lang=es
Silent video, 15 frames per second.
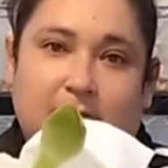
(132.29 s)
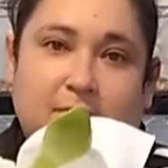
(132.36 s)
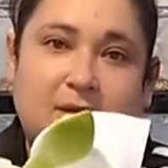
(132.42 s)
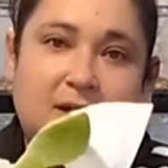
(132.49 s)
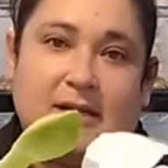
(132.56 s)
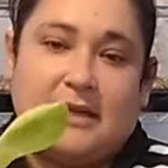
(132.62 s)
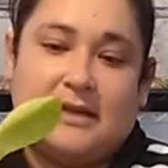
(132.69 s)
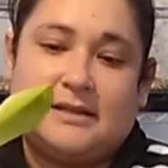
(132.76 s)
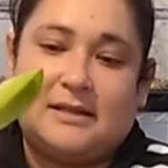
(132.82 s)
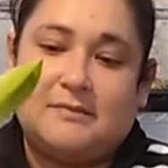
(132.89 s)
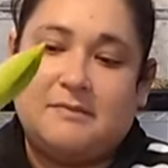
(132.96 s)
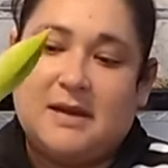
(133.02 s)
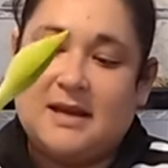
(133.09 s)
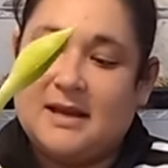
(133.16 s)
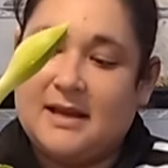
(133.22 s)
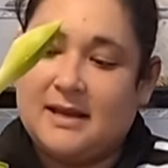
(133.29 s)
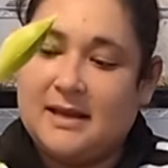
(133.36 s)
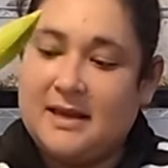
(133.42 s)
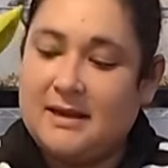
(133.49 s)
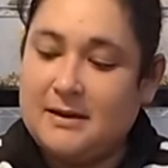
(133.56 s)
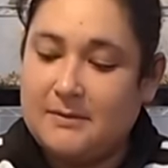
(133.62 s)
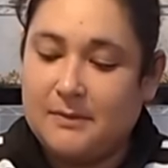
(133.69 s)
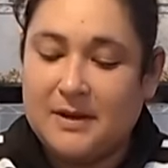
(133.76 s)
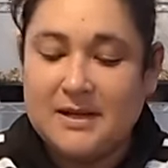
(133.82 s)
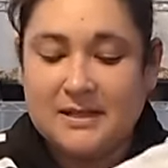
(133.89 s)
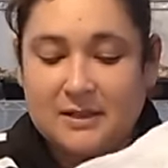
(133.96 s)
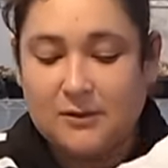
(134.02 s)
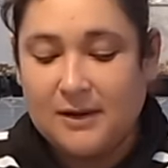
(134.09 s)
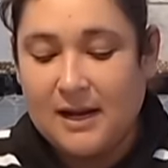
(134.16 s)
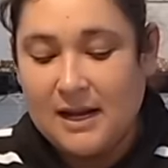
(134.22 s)
Miren, viene aquí. Van a
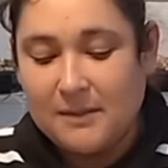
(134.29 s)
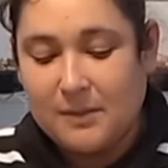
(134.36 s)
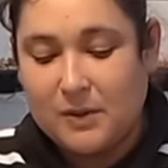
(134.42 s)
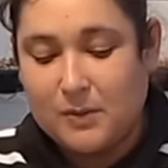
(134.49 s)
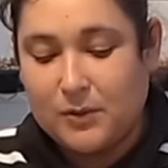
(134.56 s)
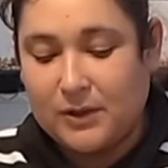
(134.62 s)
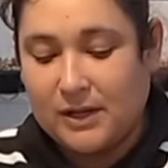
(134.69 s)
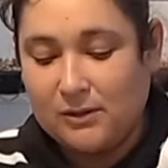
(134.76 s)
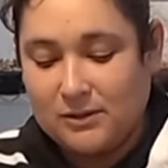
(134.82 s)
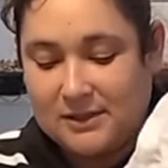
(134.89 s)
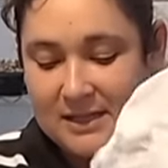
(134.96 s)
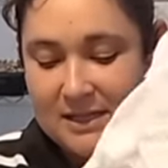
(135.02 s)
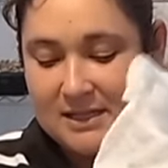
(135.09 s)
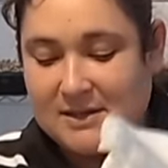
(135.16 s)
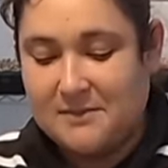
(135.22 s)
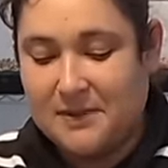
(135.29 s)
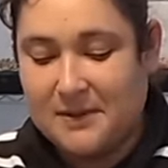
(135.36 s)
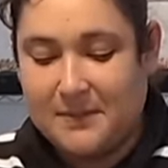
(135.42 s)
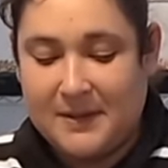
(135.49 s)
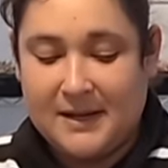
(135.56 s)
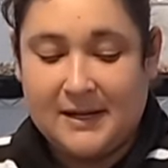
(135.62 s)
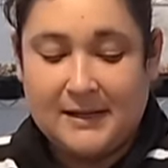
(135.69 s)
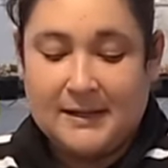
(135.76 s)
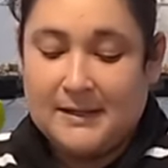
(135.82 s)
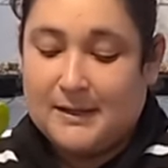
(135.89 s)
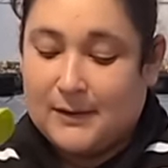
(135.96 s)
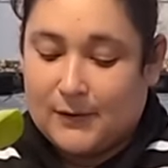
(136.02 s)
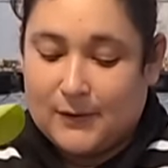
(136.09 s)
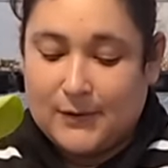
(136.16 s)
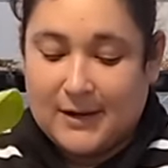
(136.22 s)
decir, órale, pero ¿por qué los tienes en papel?
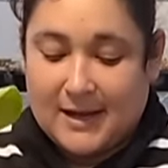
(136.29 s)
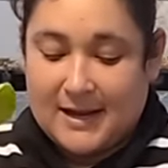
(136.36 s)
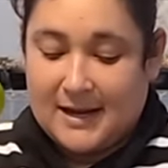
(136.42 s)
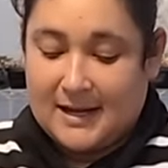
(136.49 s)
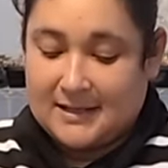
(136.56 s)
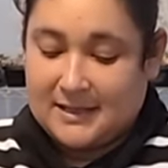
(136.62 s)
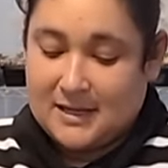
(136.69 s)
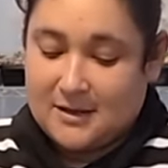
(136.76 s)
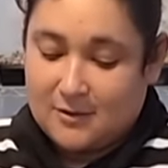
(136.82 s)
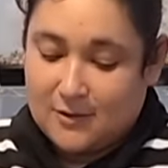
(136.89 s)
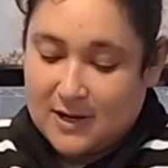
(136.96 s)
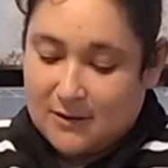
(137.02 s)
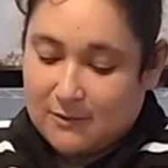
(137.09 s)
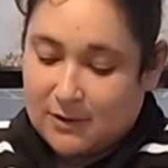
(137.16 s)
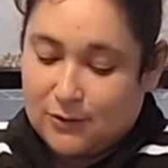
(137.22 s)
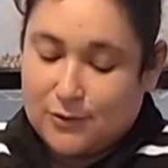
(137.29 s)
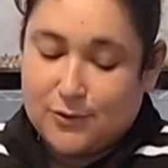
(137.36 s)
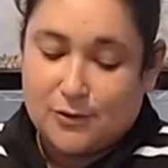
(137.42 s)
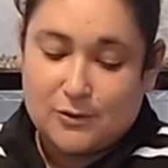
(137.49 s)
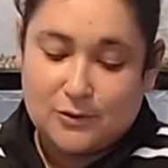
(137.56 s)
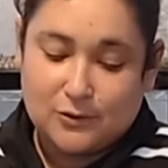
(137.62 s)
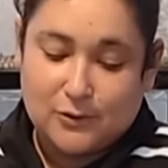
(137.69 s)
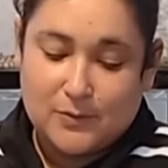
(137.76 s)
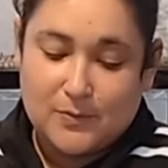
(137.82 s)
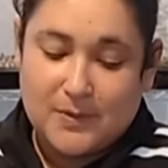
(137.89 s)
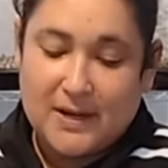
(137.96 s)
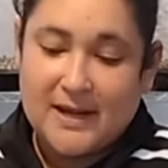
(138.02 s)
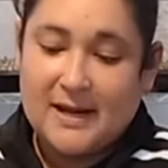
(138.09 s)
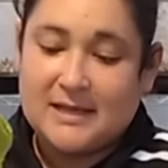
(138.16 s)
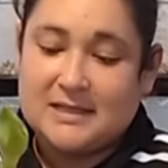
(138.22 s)
Ok, la señora cuando yo los
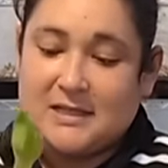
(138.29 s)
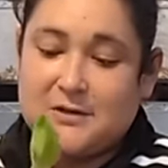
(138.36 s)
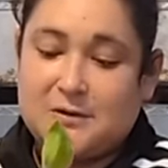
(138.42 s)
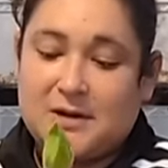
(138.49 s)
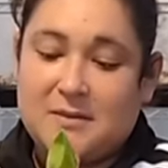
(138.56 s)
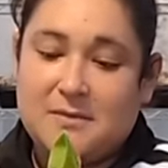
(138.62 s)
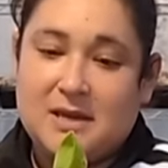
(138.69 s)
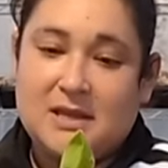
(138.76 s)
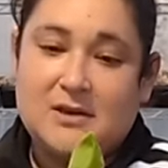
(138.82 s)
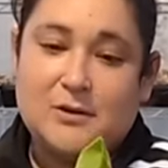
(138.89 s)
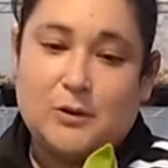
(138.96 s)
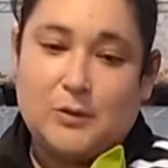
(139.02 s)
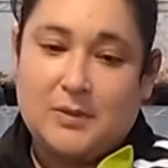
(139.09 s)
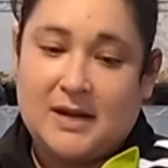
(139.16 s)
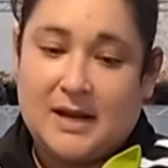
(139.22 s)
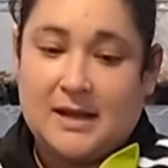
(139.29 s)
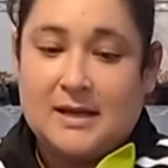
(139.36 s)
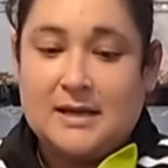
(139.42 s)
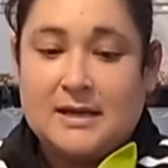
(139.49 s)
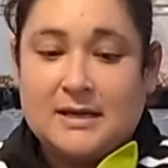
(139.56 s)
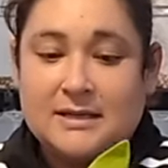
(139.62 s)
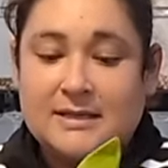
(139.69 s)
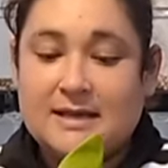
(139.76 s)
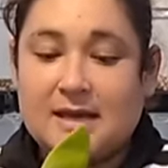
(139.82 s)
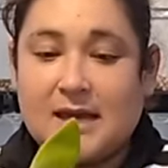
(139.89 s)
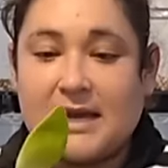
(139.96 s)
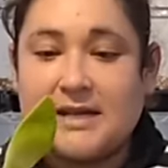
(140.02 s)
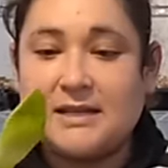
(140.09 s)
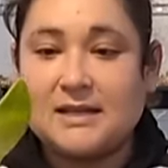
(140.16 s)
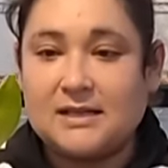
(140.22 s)
compré, la señora me dijo, mira, si
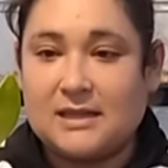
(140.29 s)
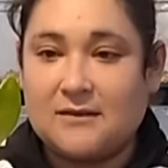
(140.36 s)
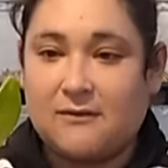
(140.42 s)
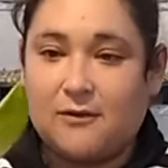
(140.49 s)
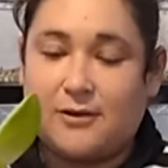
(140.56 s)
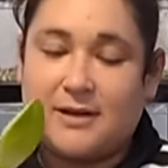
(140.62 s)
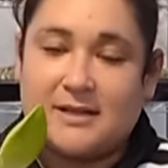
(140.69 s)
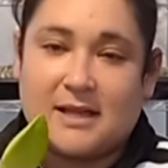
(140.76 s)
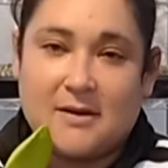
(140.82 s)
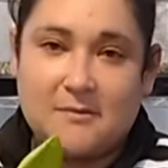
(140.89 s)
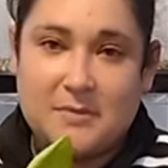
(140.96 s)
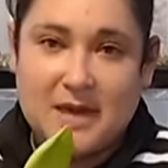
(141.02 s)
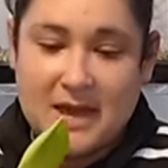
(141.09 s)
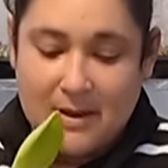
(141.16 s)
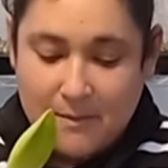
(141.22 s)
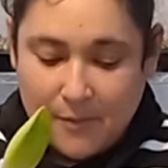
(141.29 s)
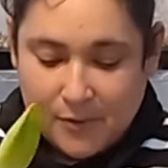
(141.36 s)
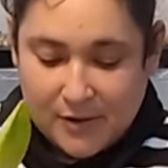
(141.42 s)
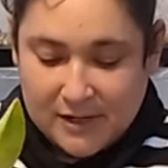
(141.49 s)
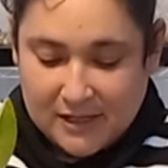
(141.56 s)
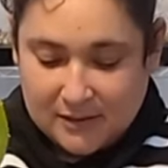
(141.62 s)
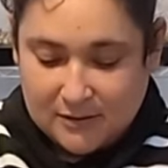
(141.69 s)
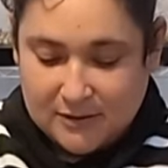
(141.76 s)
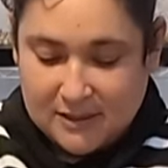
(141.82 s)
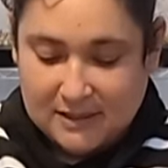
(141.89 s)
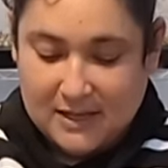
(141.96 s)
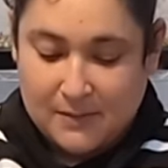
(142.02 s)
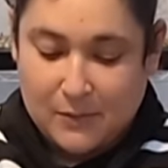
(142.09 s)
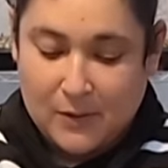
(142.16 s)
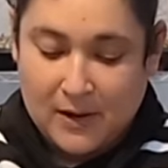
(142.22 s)
quieres que te florezcan bien bonitos y
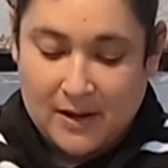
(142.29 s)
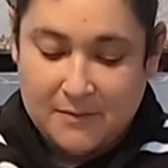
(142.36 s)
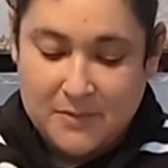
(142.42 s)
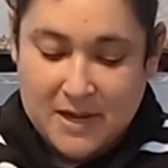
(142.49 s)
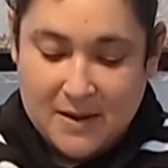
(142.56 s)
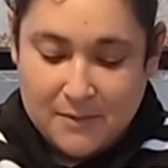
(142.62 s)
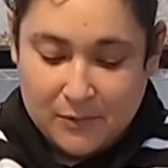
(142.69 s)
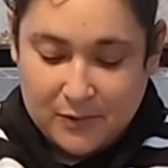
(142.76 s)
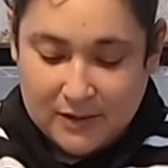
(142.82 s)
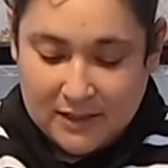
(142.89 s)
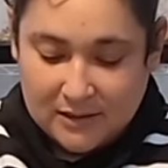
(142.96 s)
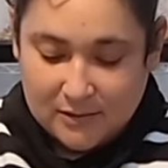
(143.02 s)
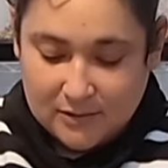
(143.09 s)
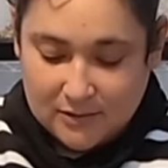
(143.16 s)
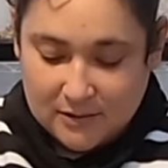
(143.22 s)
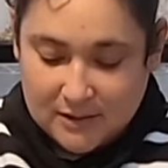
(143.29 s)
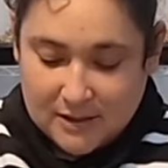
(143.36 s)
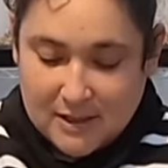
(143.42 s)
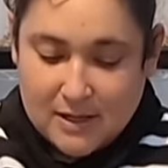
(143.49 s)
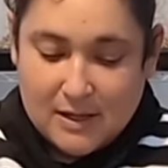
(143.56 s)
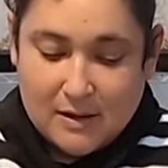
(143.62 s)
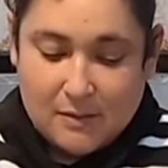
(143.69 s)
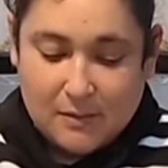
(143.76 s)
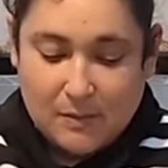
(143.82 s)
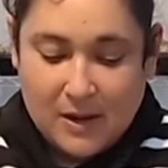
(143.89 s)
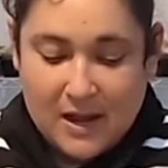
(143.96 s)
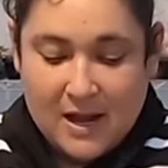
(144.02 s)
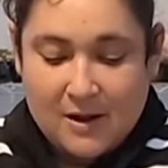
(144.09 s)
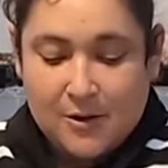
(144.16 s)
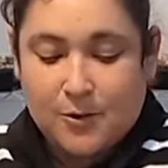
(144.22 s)
te pongan bien bonitos,
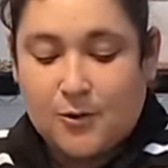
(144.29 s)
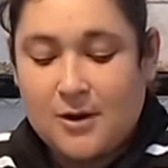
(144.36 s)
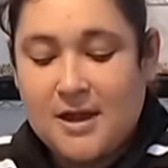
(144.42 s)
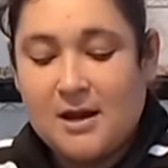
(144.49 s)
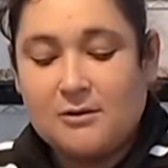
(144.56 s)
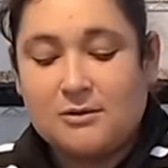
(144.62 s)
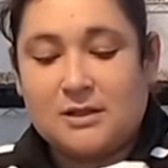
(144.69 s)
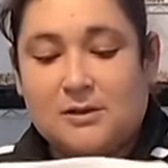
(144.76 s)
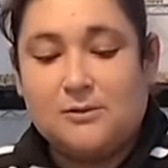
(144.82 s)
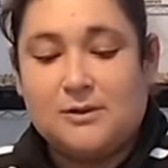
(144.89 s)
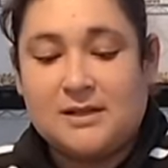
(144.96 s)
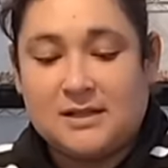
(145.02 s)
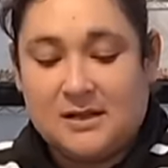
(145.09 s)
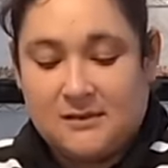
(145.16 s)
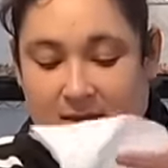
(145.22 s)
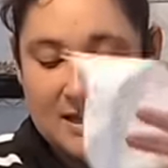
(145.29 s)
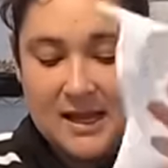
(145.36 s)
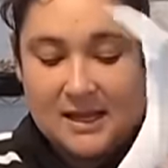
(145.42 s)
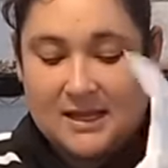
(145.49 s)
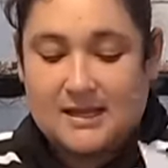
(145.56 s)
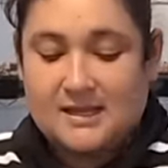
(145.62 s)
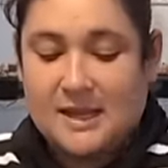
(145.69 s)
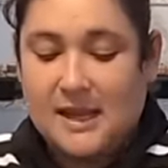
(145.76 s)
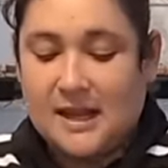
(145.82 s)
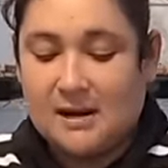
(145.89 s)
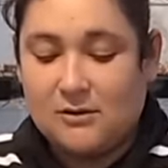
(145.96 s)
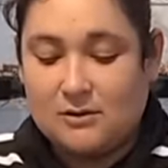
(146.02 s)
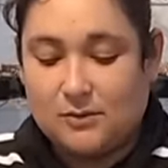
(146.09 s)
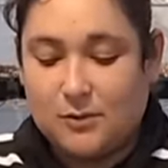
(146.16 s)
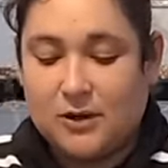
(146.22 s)
enróllalos en una servilleta,
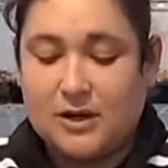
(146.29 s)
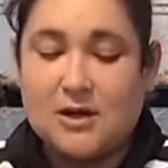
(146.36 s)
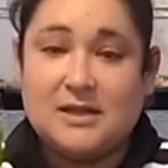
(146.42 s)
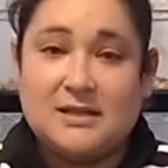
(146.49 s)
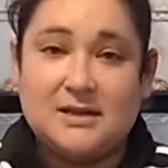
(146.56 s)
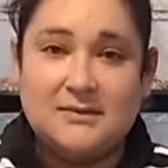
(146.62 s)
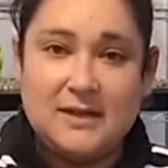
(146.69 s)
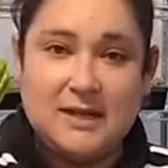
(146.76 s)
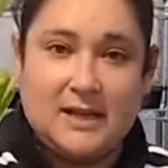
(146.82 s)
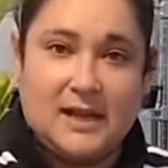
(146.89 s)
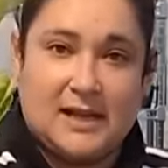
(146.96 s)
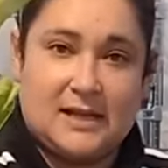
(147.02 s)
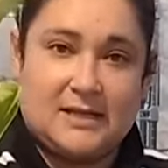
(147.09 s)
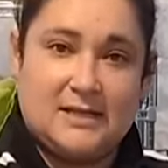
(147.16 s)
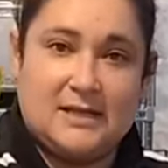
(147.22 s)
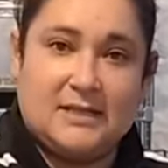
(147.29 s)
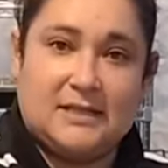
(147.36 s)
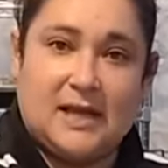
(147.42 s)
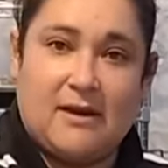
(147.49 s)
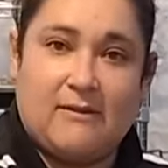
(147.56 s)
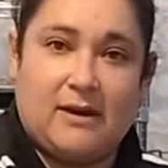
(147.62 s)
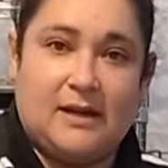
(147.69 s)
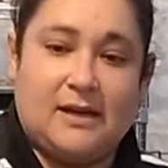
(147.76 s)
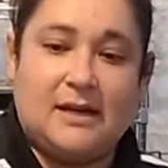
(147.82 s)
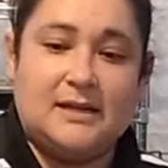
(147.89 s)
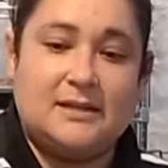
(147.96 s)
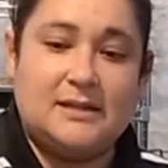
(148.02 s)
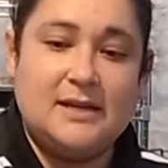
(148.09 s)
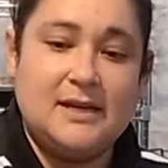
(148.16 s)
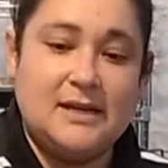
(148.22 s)
sácalos, porque así vinían, así estaban,
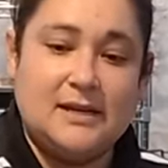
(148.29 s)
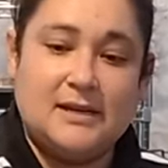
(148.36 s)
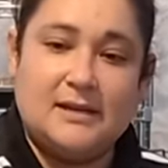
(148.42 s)
así,